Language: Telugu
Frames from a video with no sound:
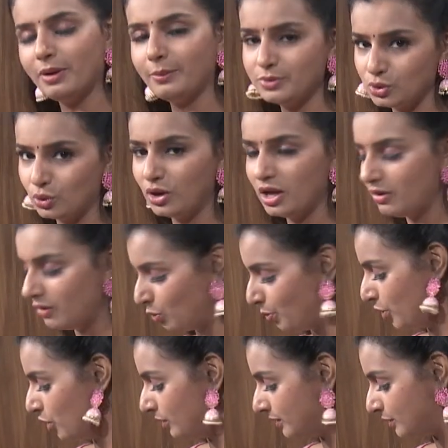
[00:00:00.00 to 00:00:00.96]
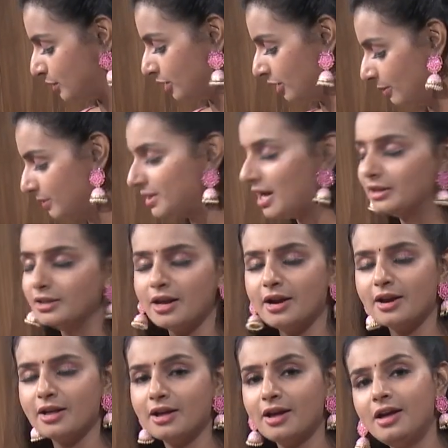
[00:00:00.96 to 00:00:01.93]
మనం సోడా ఉపయోగిస్తున్నాము
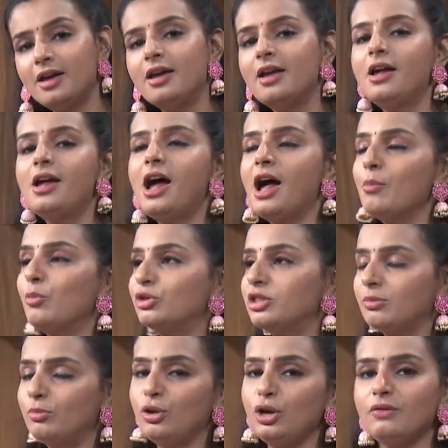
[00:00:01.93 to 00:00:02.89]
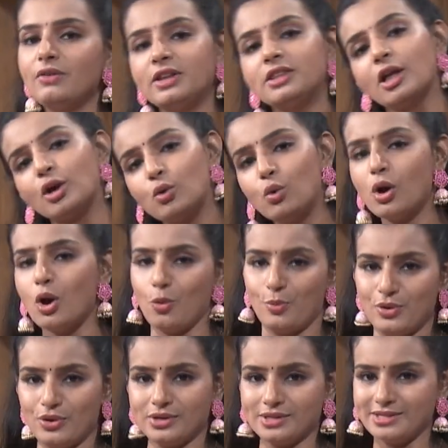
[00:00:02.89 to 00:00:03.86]
సాధారణంగా అమృతంలో ఇవన్నీ తక్కువగా
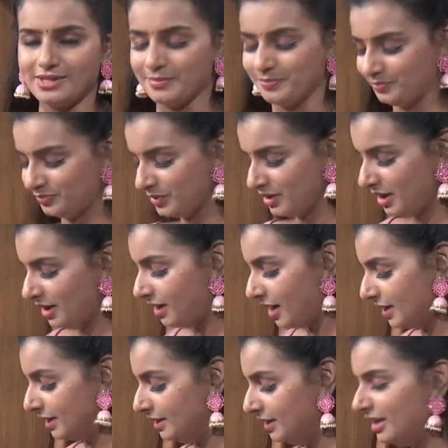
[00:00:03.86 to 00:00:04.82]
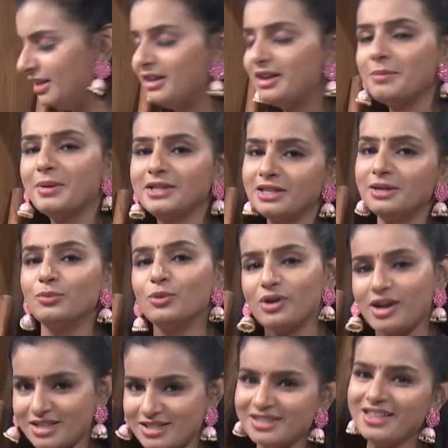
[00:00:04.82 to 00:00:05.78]
ఉపయోగిస్తాం కానీ దీనికి మాత్రం
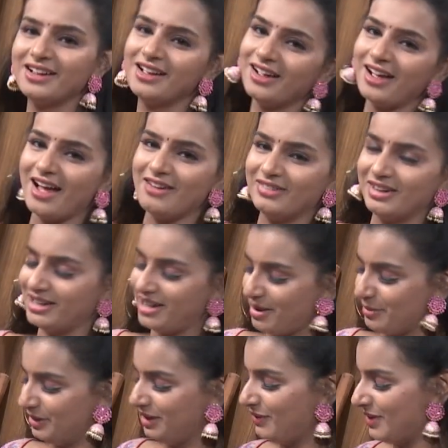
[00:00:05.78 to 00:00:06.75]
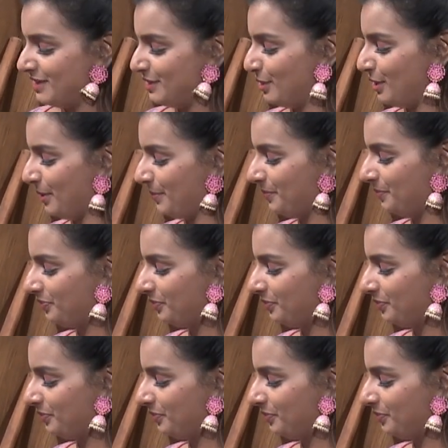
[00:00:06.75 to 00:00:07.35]
ఖచ్చితంగా కావాలి కాబట్టి వేస్తున్నాం